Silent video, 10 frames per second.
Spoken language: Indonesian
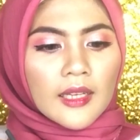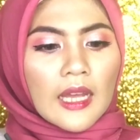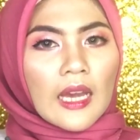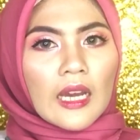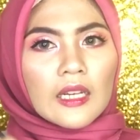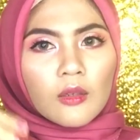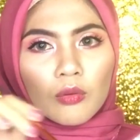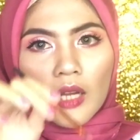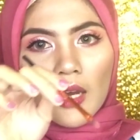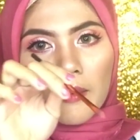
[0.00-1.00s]
nah kan
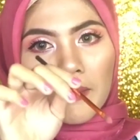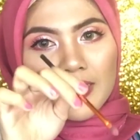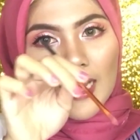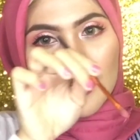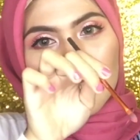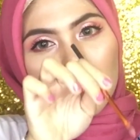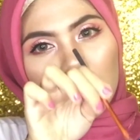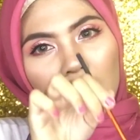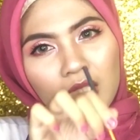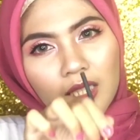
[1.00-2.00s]
udah masih ada
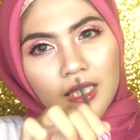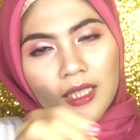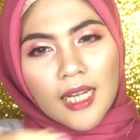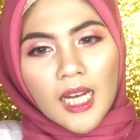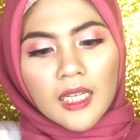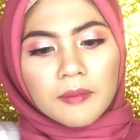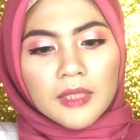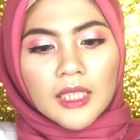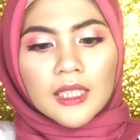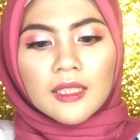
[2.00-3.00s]
tapi masih ada di
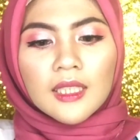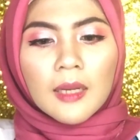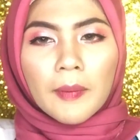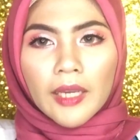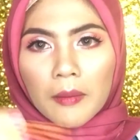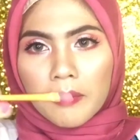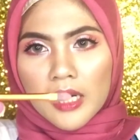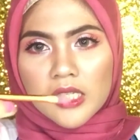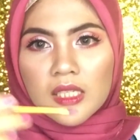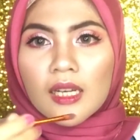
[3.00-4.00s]
dalam nah kita tinggal pakai
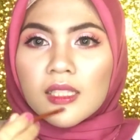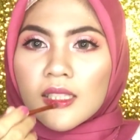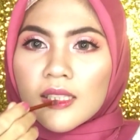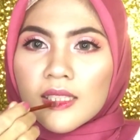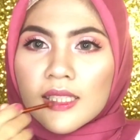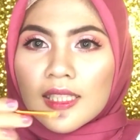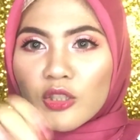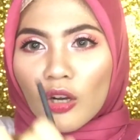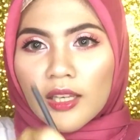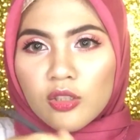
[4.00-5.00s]
brush ini aja jadi
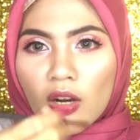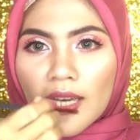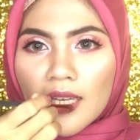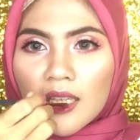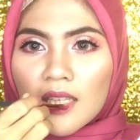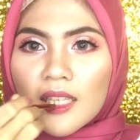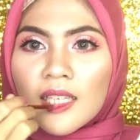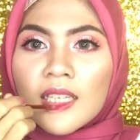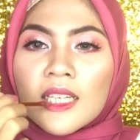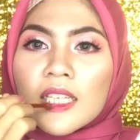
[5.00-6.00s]
dicolek-colek gini
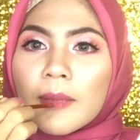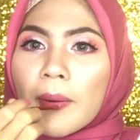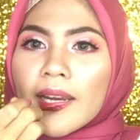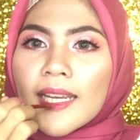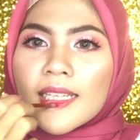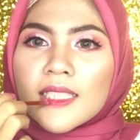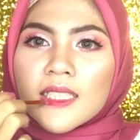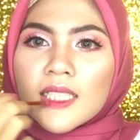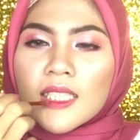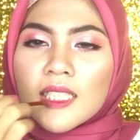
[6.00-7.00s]
dipakein di
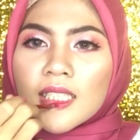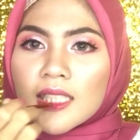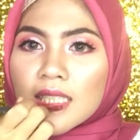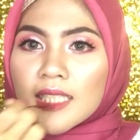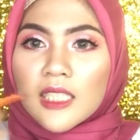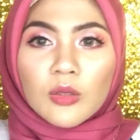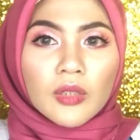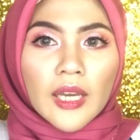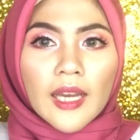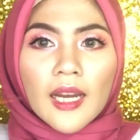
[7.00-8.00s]
sini jadinya
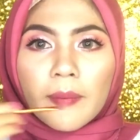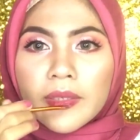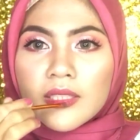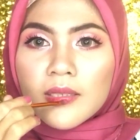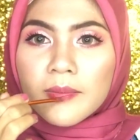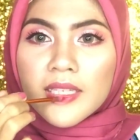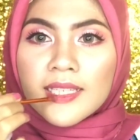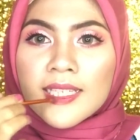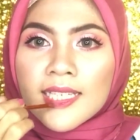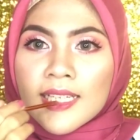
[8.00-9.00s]
tuh kayak apa sih namanya
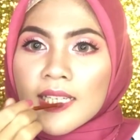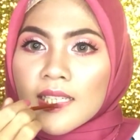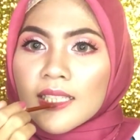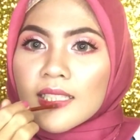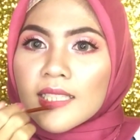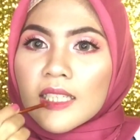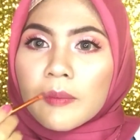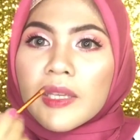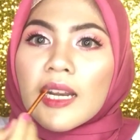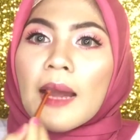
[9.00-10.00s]
uh,
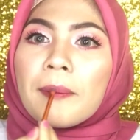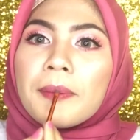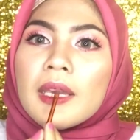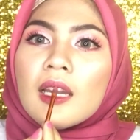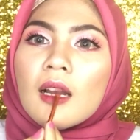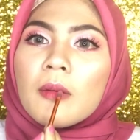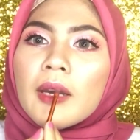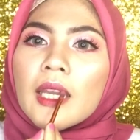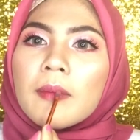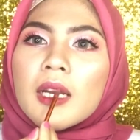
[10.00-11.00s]
lebih rapih kalau
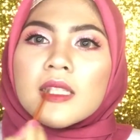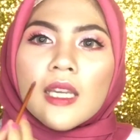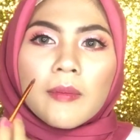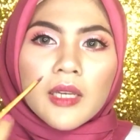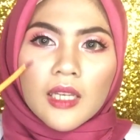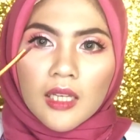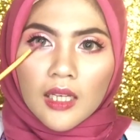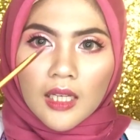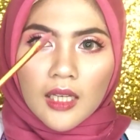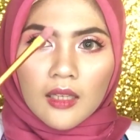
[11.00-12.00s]
pakai brush kayak begini
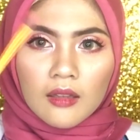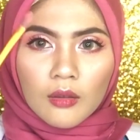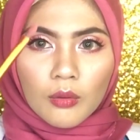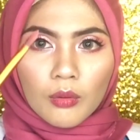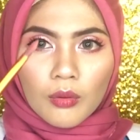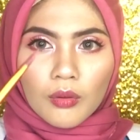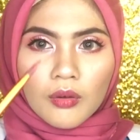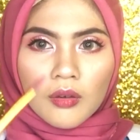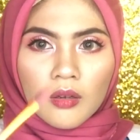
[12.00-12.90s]
nih tuh